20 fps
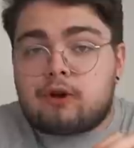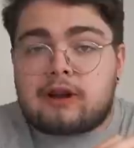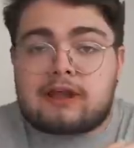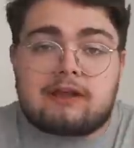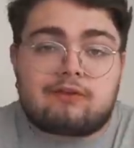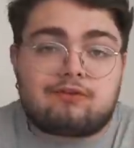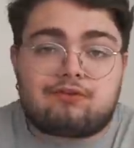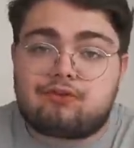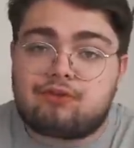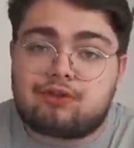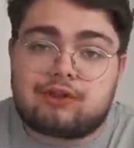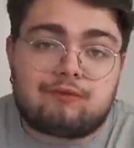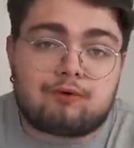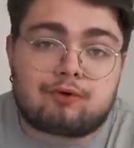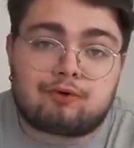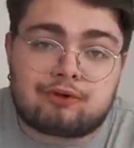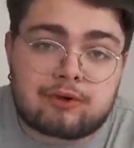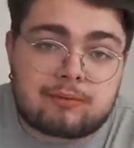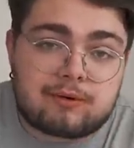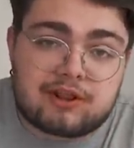non è che
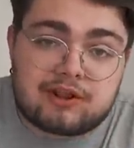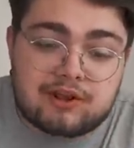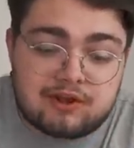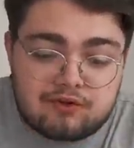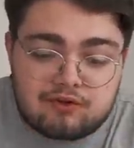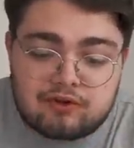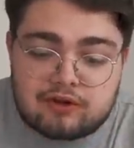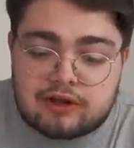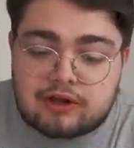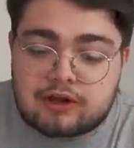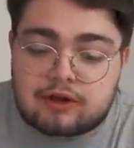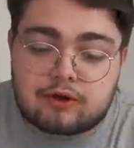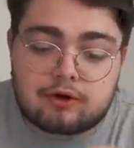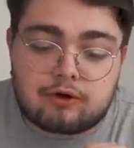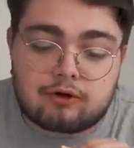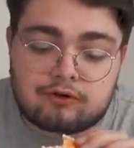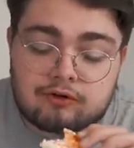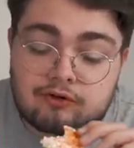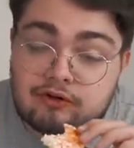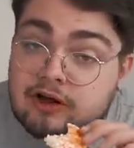devono sapere chissà che
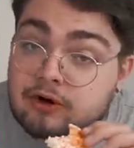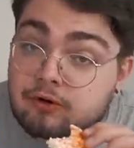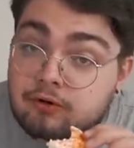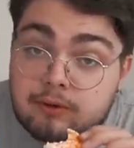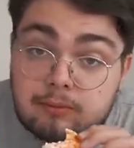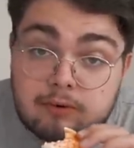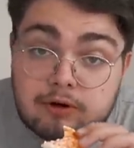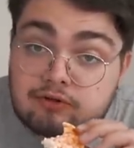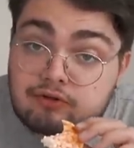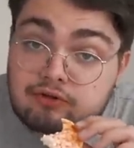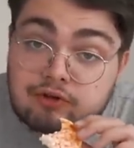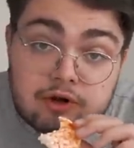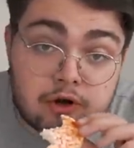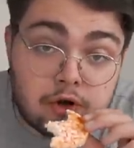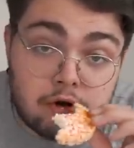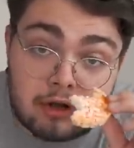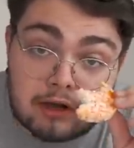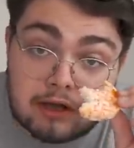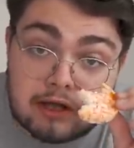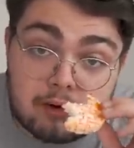cosa, sanno di
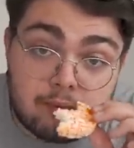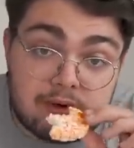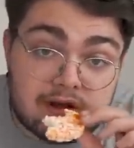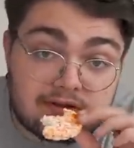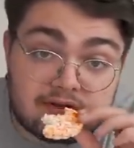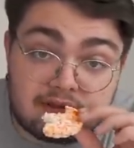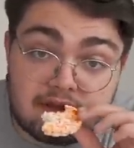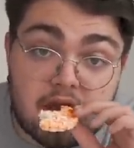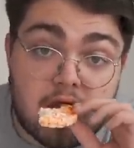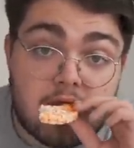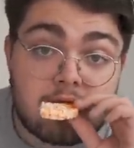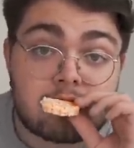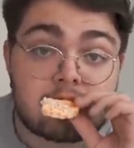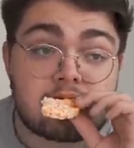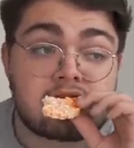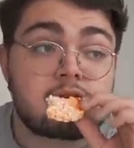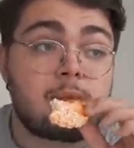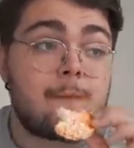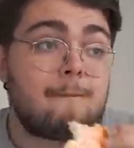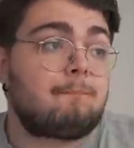polistirolo anche queste.
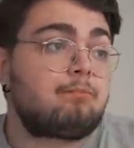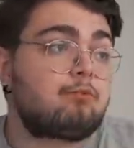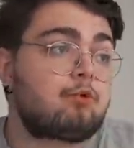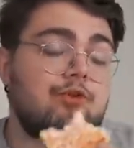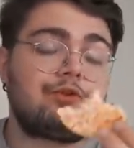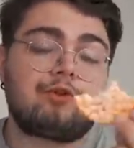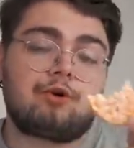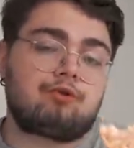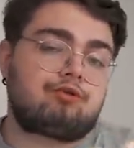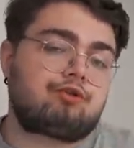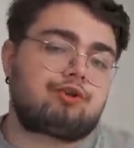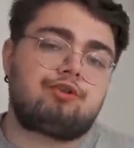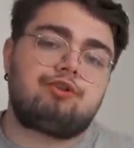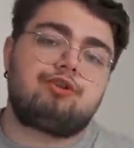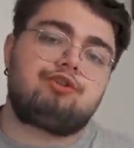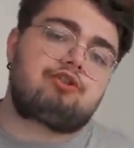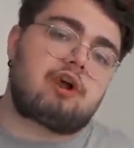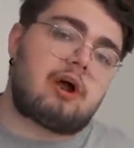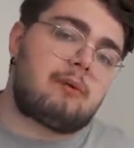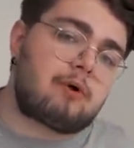Quindi non ci
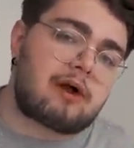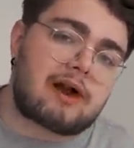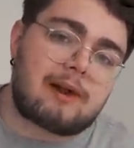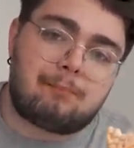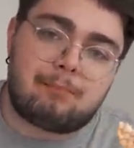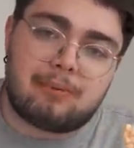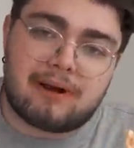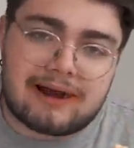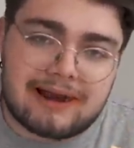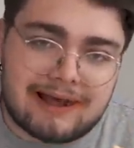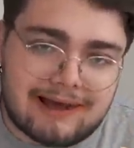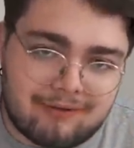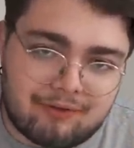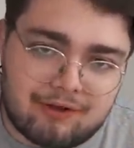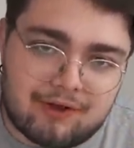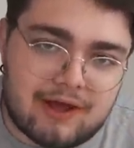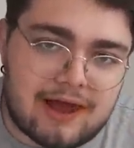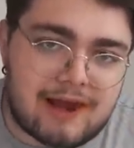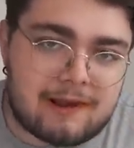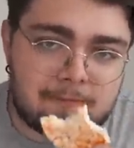dicevamo
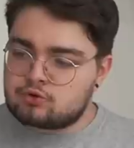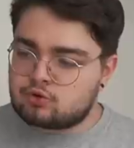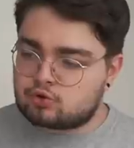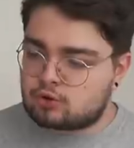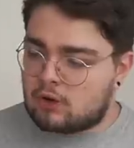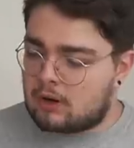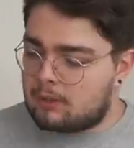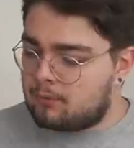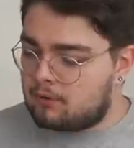cappellate, dai, giusto la